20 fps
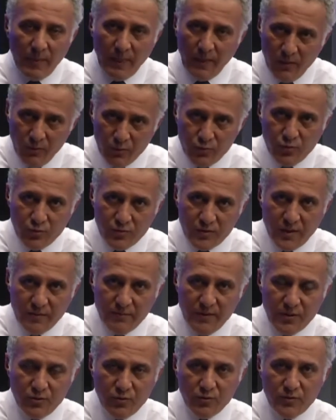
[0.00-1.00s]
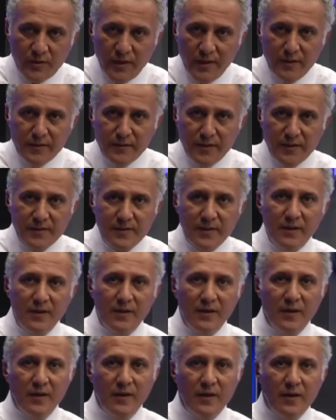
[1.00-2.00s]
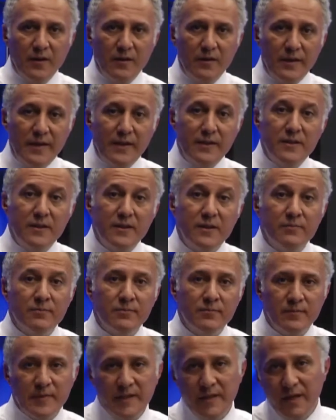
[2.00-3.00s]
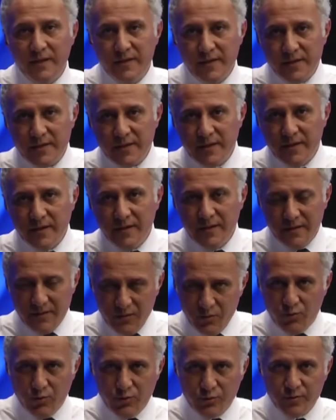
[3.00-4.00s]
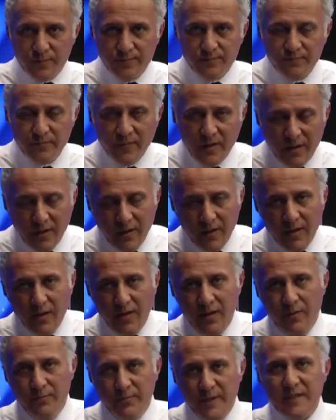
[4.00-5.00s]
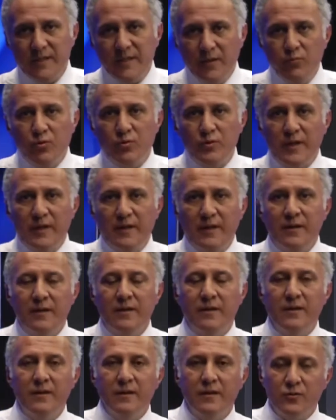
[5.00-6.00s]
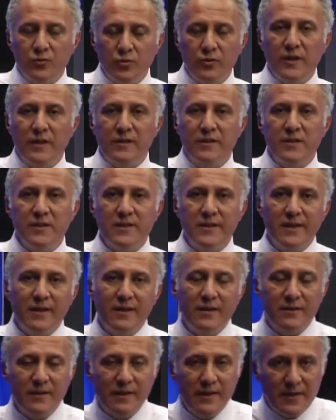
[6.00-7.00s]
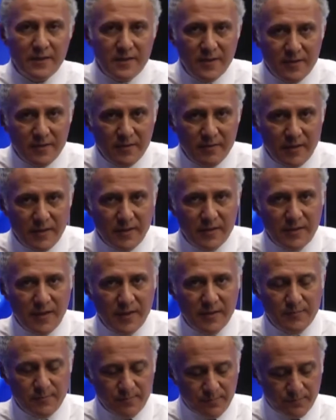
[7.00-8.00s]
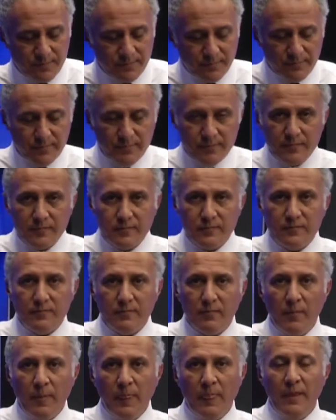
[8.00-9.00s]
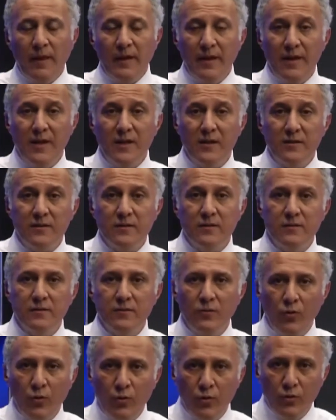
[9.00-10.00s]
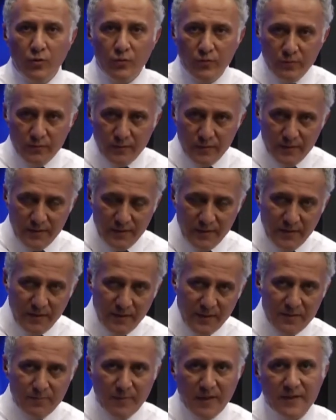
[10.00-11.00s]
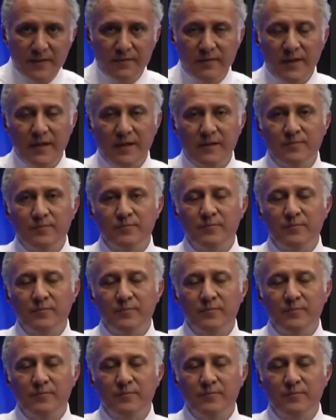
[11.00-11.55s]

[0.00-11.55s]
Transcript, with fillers: 300 lira 500 lira her neyse indirim iadesi diyor. Biz de burada tüketiciye dilekçesini verirken eğer o hizmeti veren